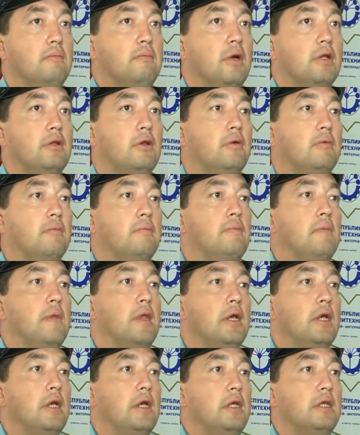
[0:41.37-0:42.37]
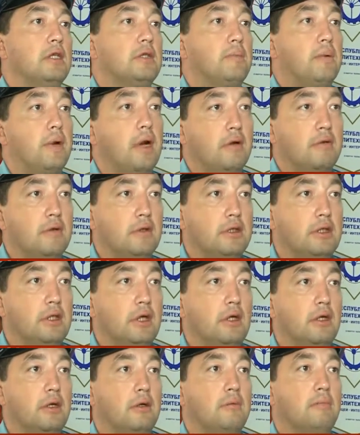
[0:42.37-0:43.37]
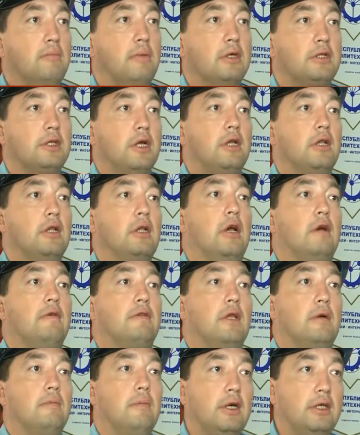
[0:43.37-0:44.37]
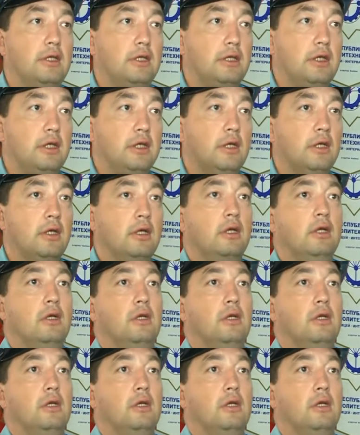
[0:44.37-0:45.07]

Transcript: потом исправности пожарной автоматики,